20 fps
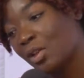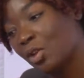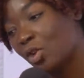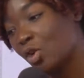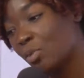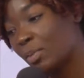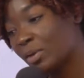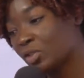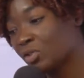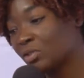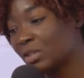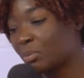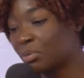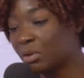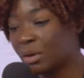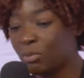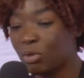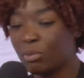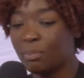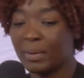euh, parce que ça
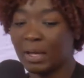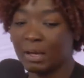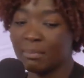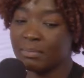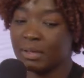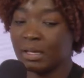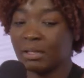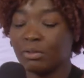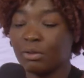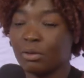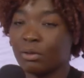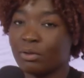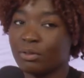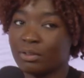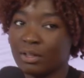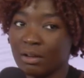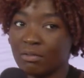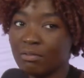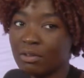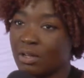pourrait me
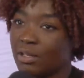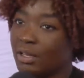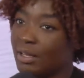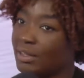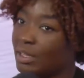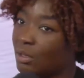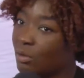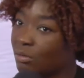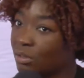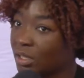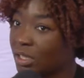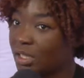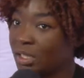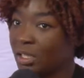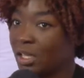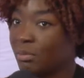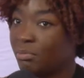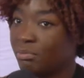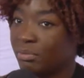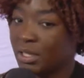permettre d'avoir la théorie
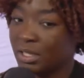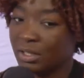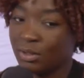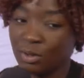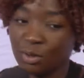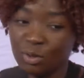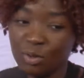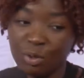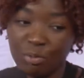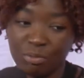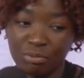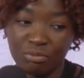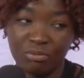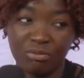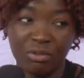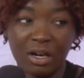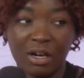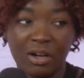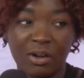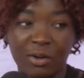et puis de
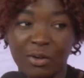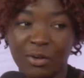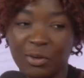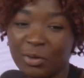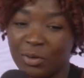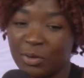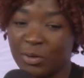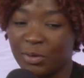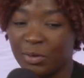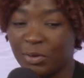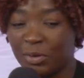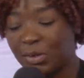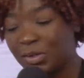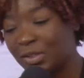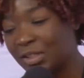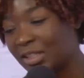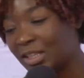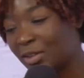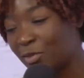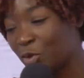pouvoir
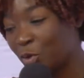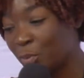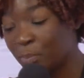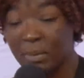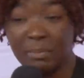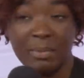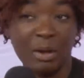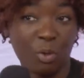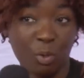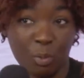développer mes